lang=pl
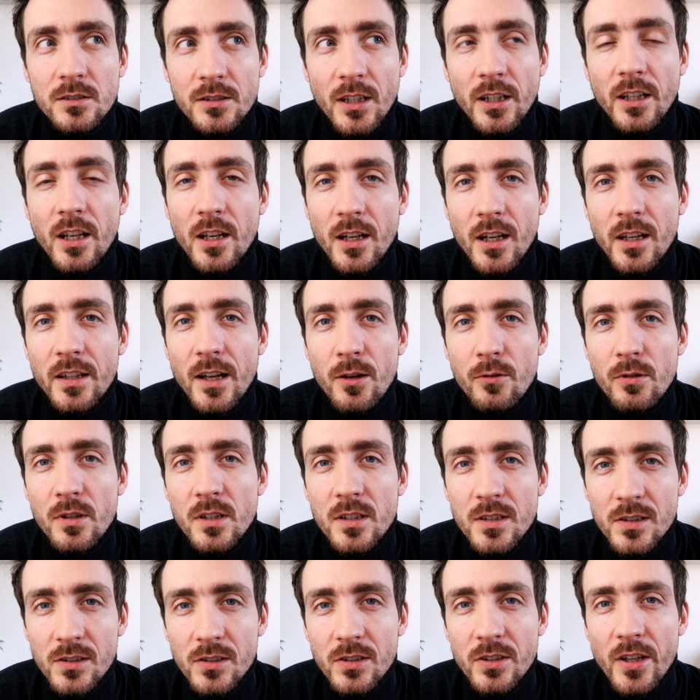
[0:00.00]
takie kanały
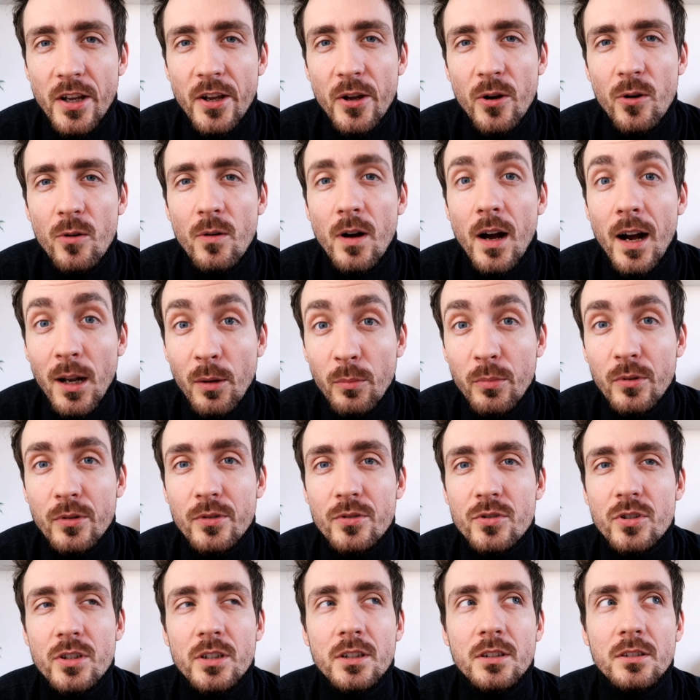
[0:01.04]
istnieją,
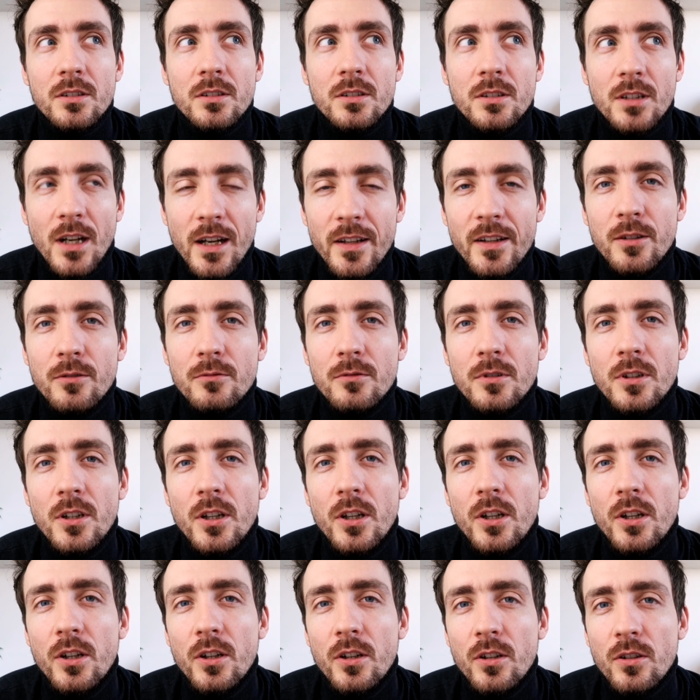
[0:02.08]
albo że kanał,
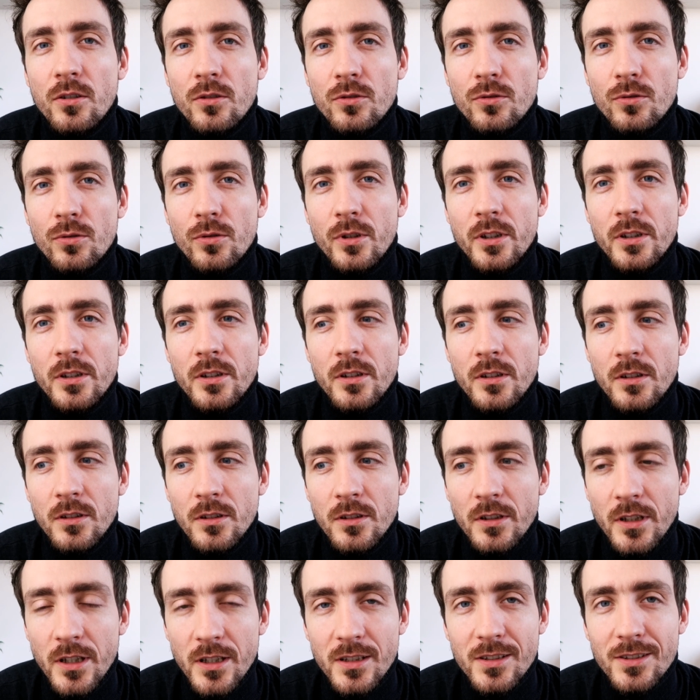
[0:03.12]
który
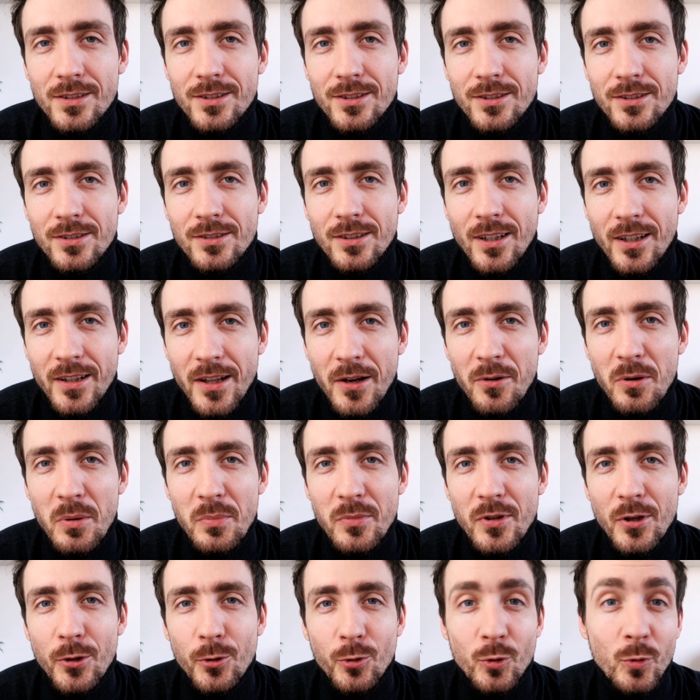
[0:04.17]
jest
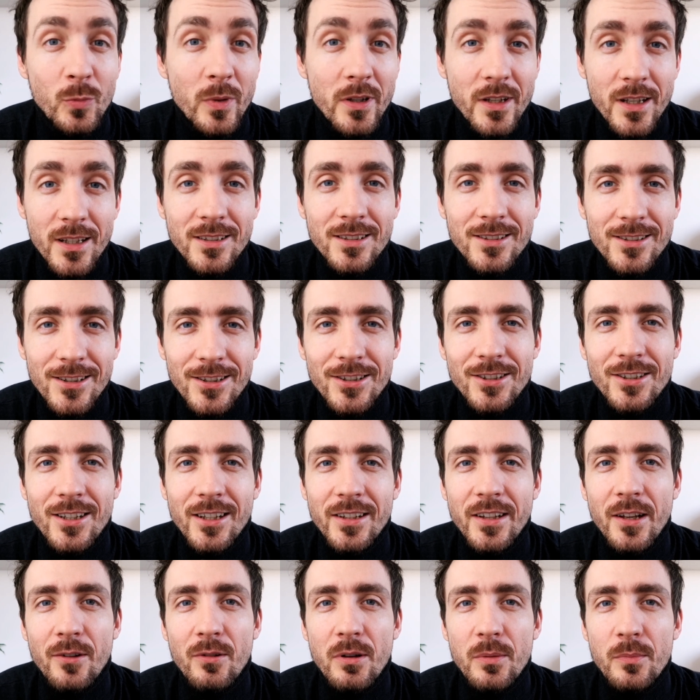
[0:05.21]
kanałem na YouTube, jest też
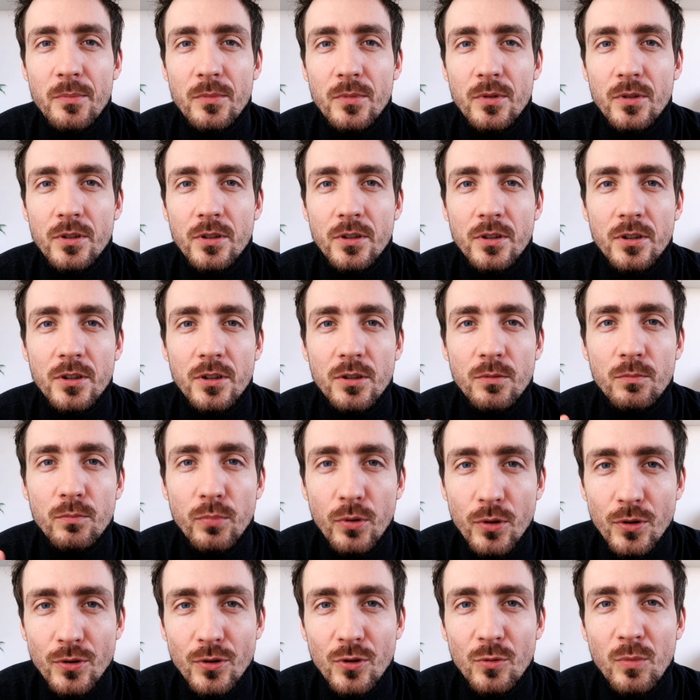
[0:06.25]
kanałem e,
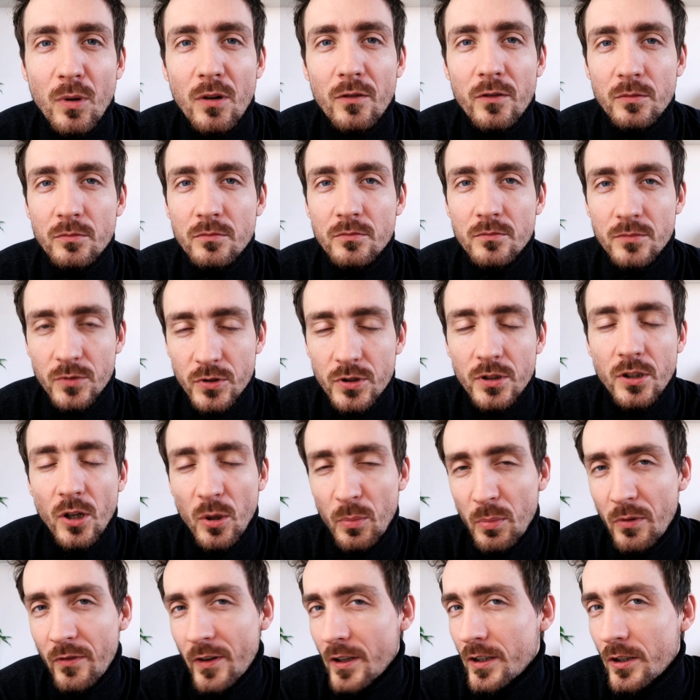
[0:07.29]
booktubowym, czyli
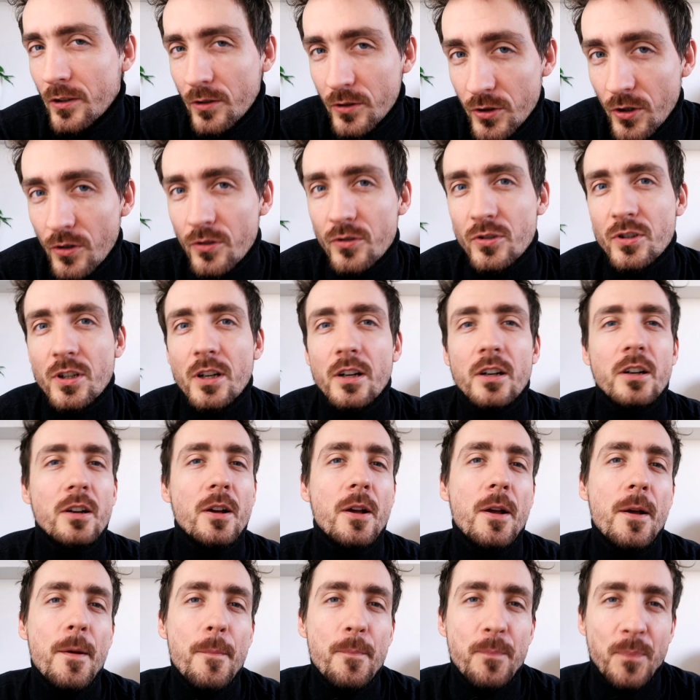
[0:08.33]
opowiada o książkach.
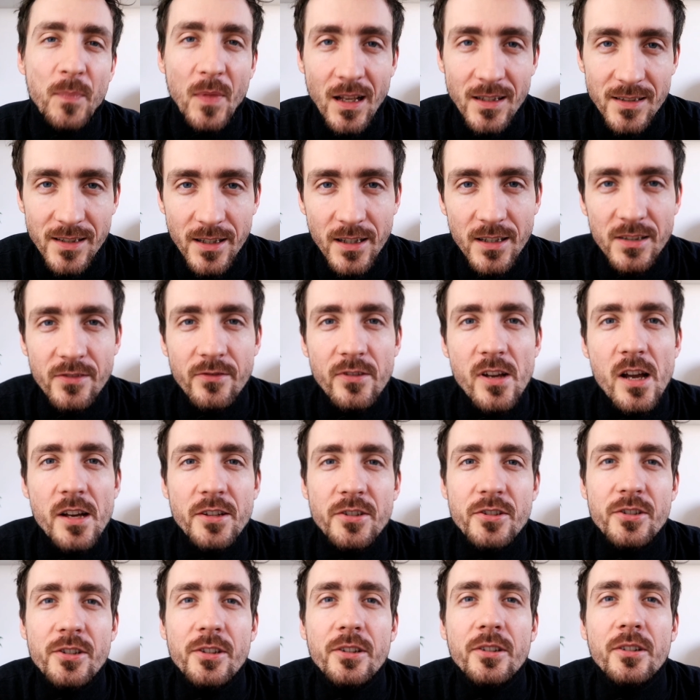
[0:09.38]
Zaraz
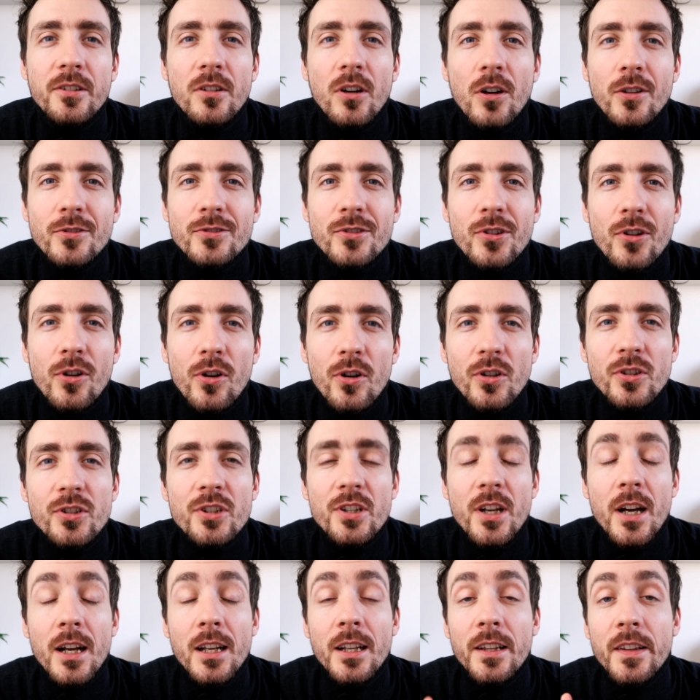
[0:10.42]
wyjaśnię o co
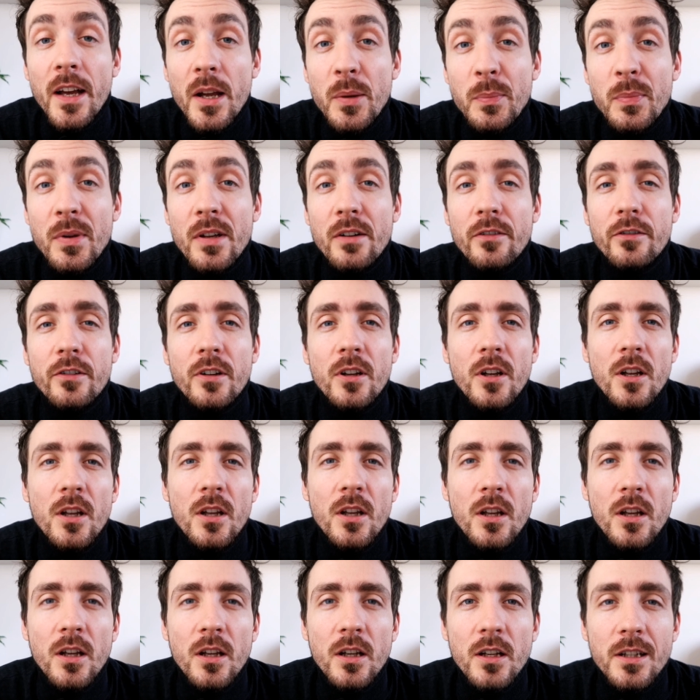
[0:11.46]
chodzi, ale najpierw,
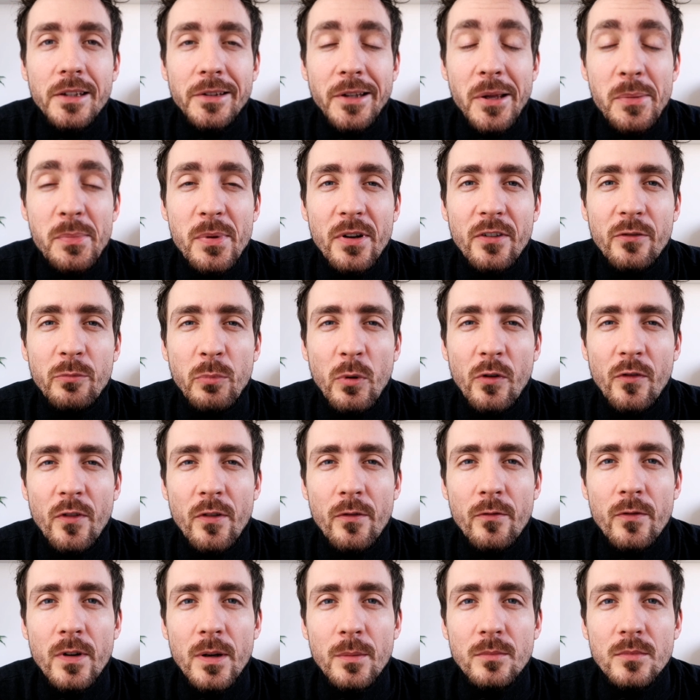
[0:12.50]
e, najpierw
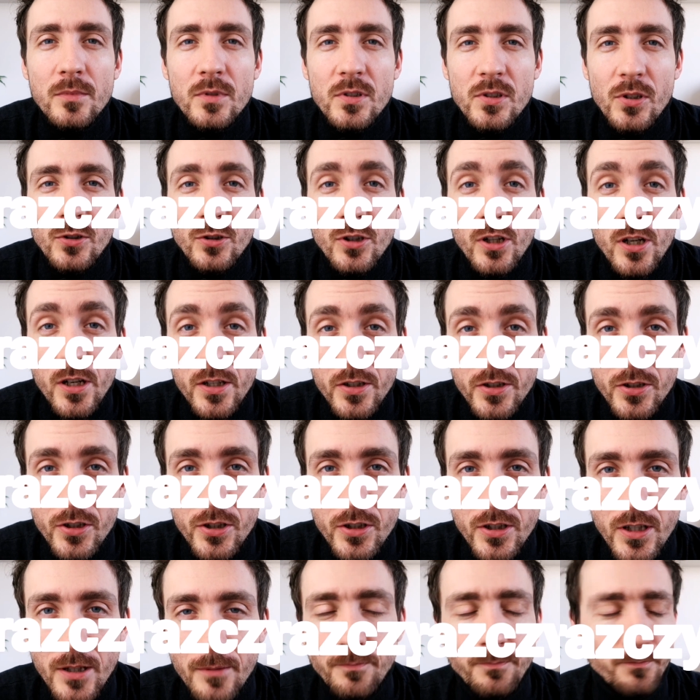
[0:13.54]
powiem Wam, co teraz
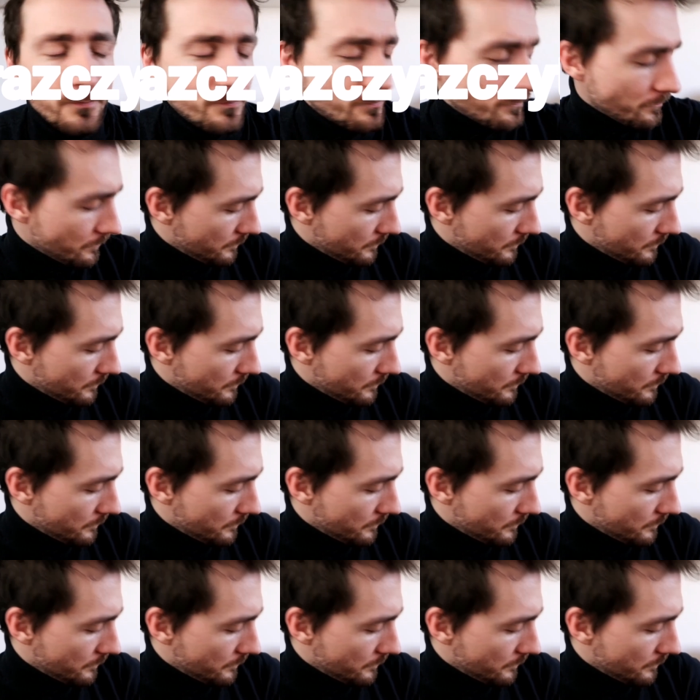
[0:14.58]
czytam.